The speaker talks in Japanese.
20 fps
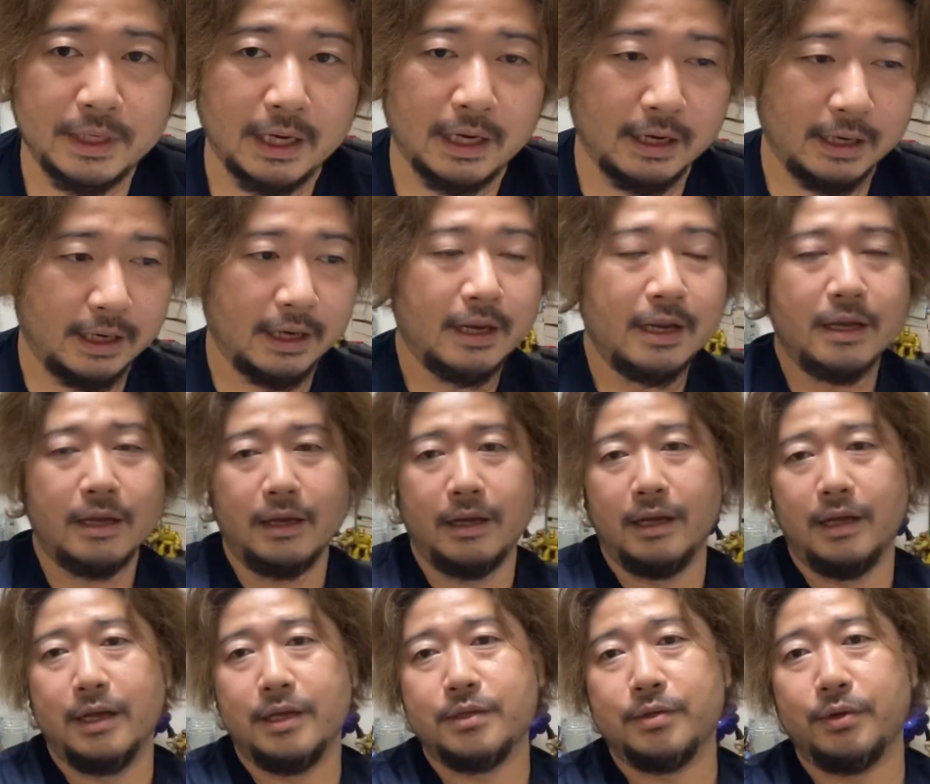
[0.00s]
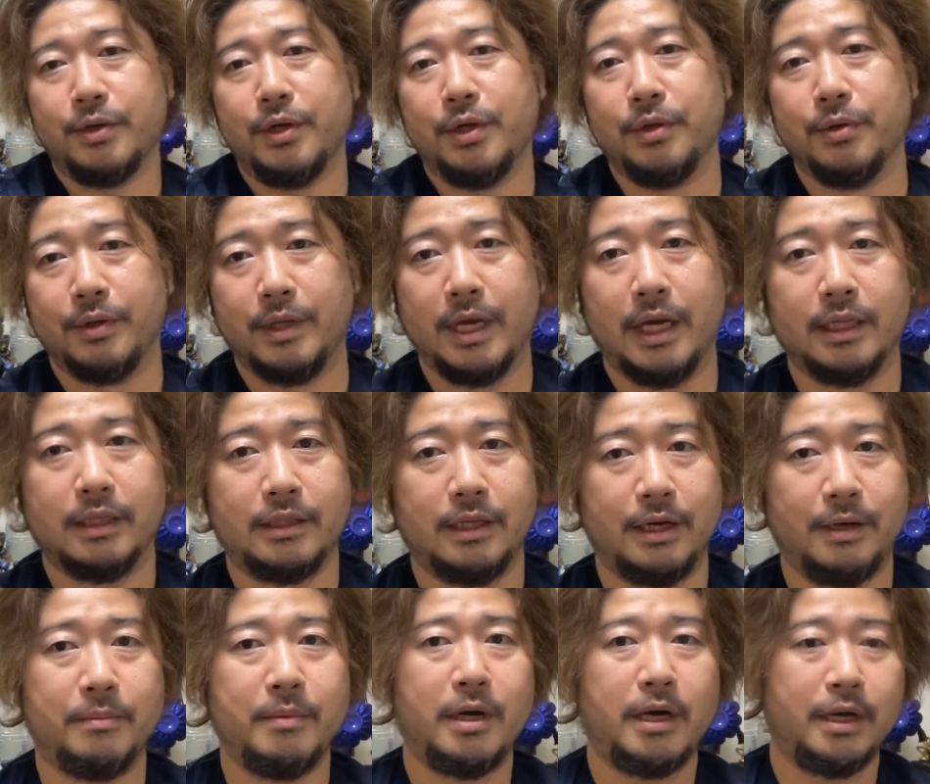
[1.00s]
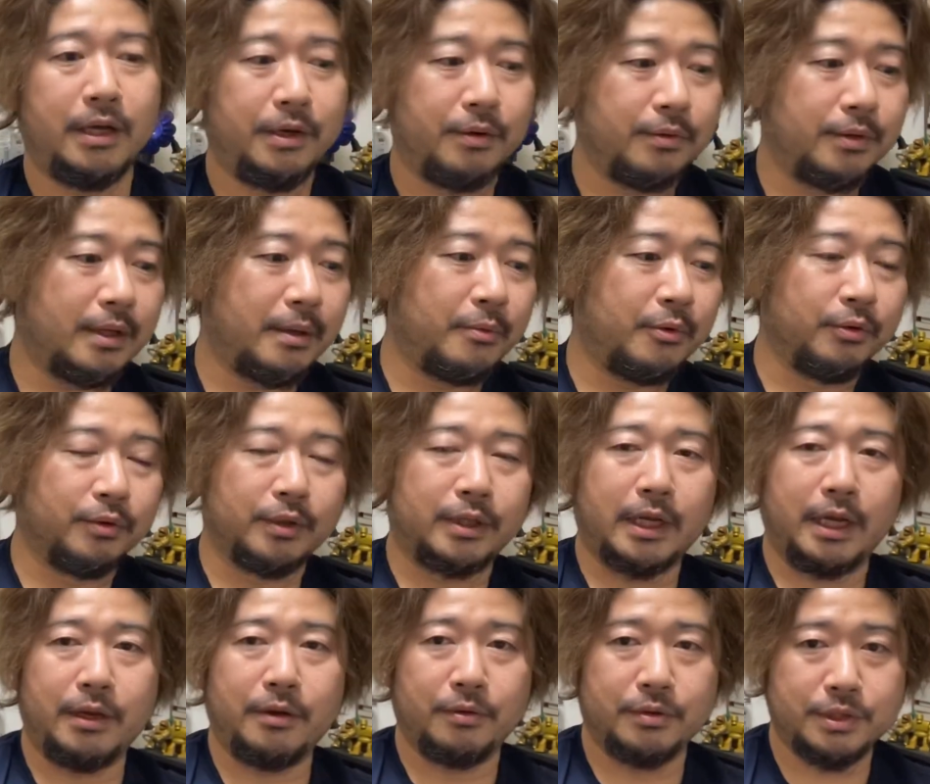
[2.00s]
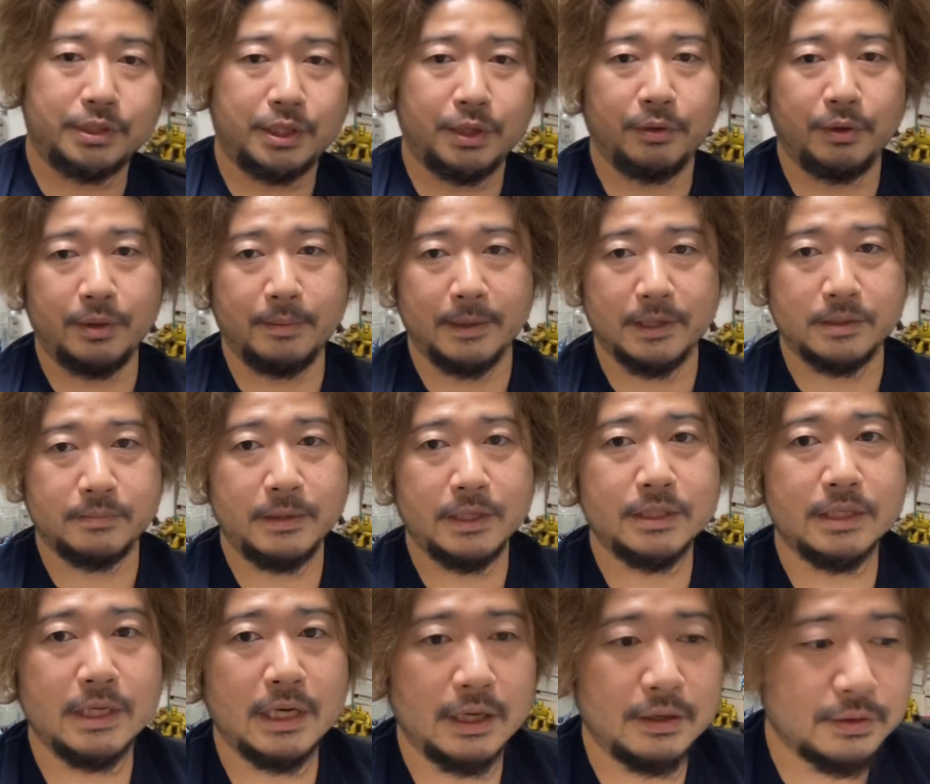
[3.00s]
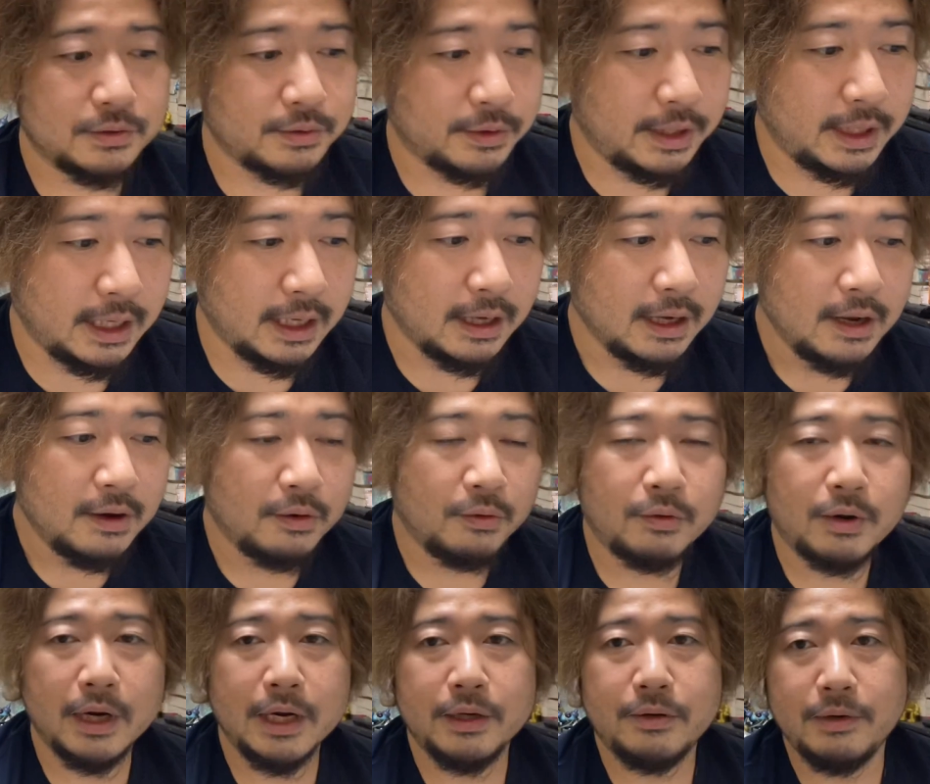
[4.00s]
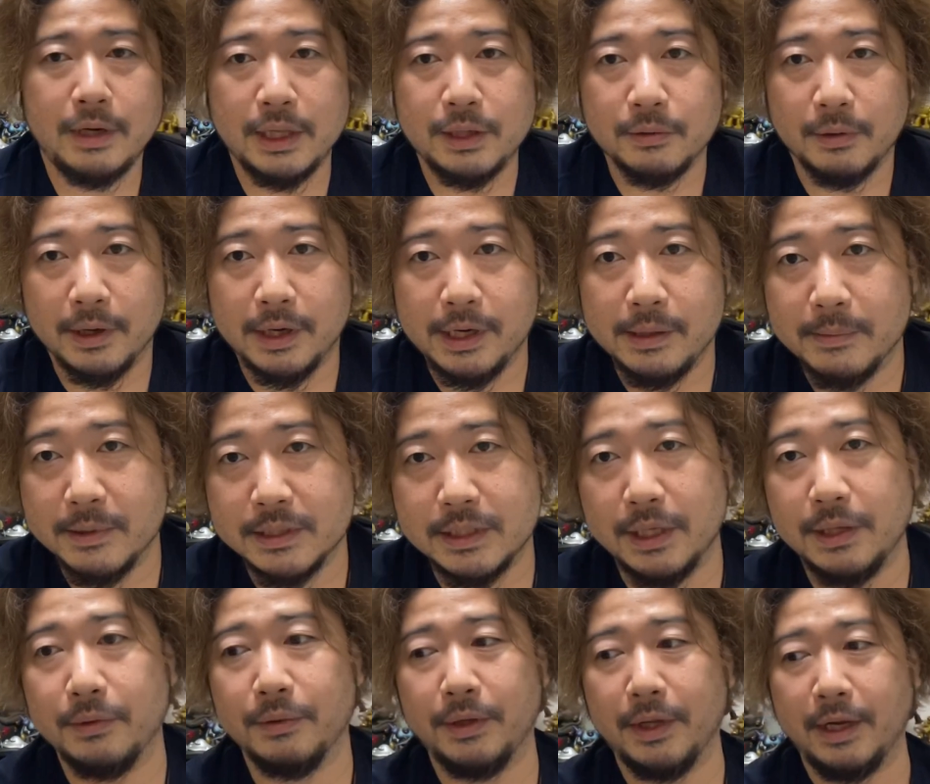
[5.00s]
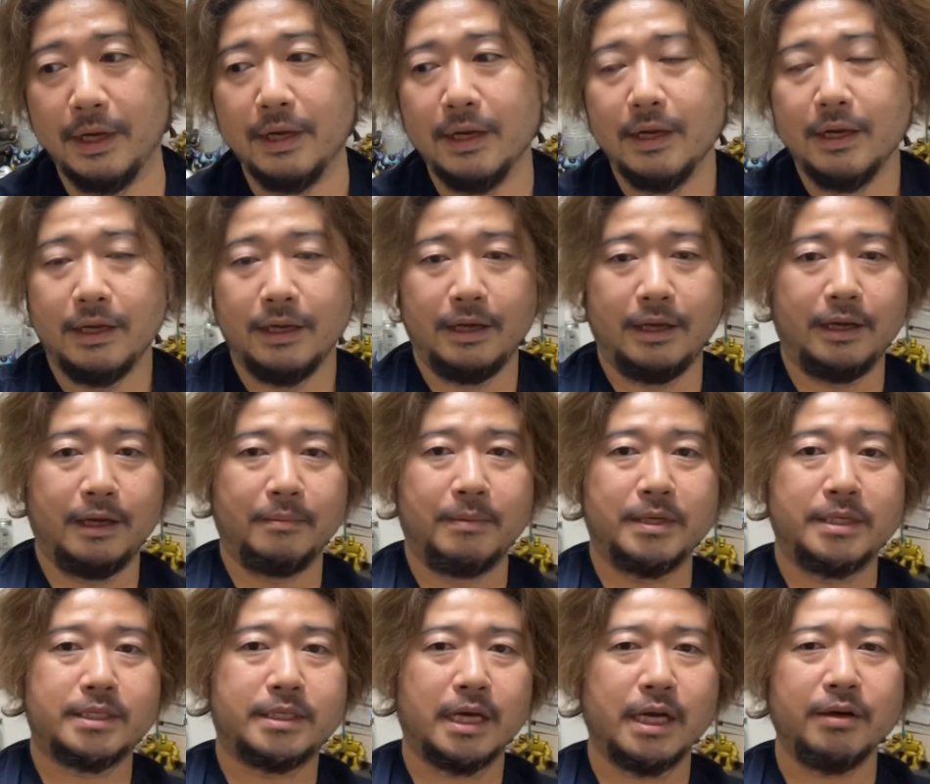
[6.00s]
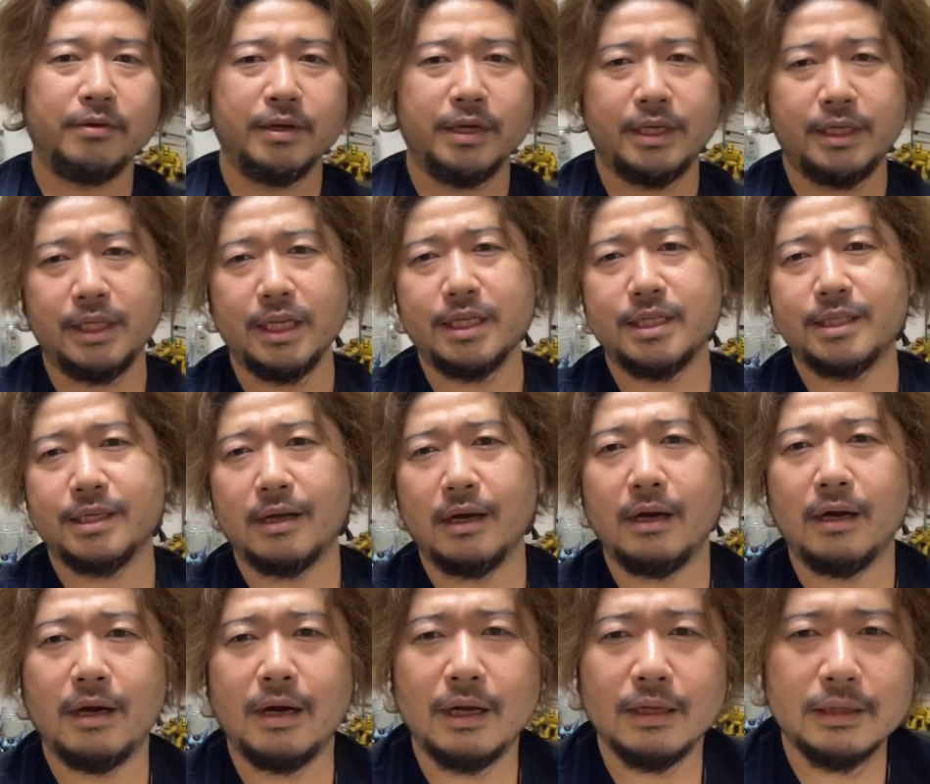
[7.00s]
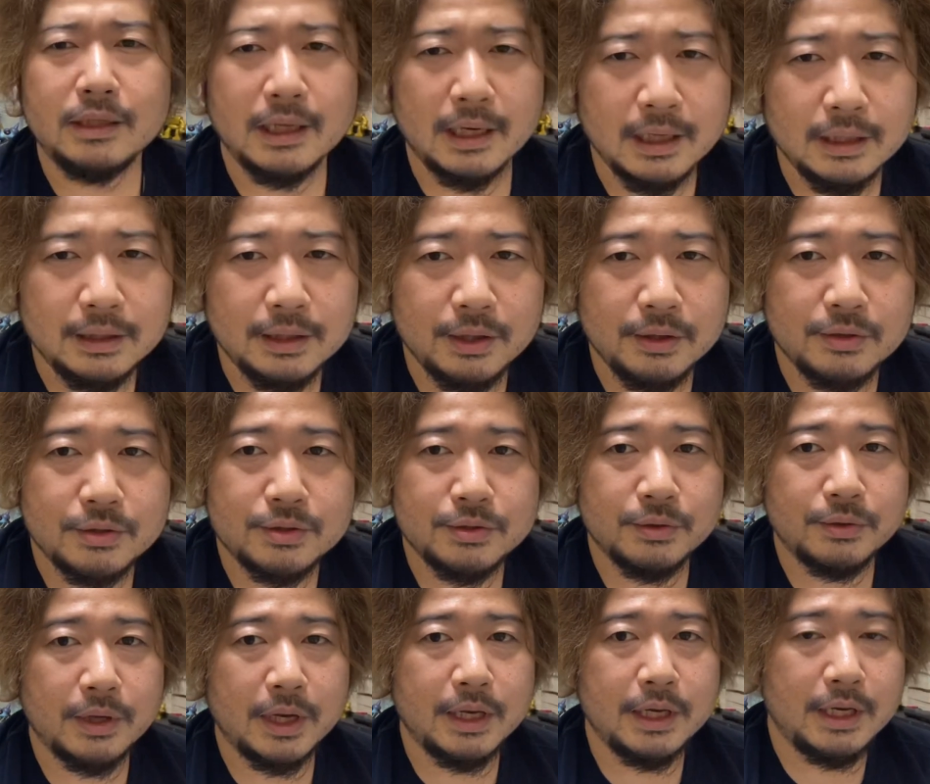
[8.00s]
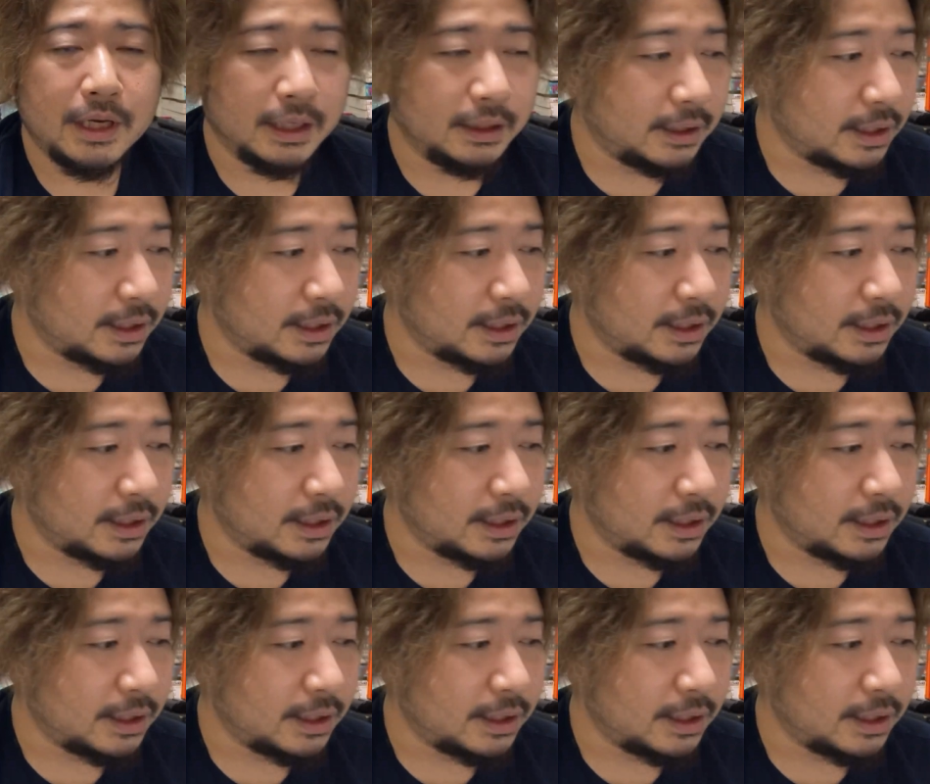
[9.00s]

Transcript: たいなね、えー、そういうのであったり、まあ、いろんなものを対応しております。別にあの、それでお金くれとは言いませんので、えー、まあ、近くに来て時間があったらっていう条件になっ